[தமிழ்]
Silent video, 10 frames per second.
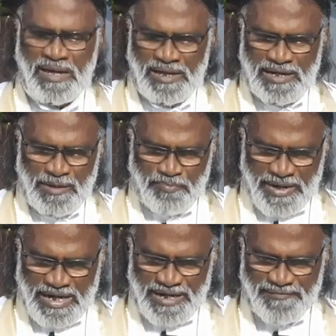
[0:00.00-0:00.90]
ஆனால்
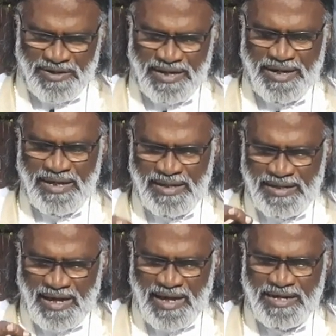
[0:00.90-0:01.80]
பகைவர்களை
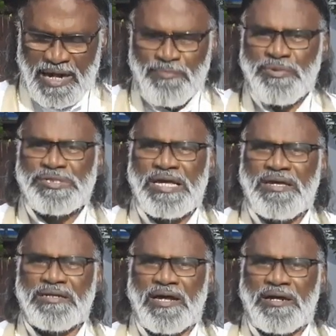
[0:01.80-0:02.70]
யார் அன்பு
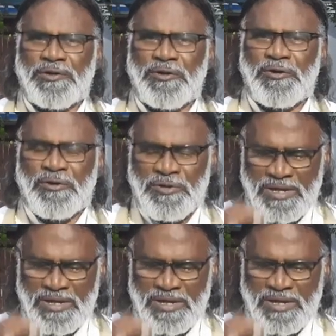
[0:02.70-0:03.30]
செய்கிறார்களோ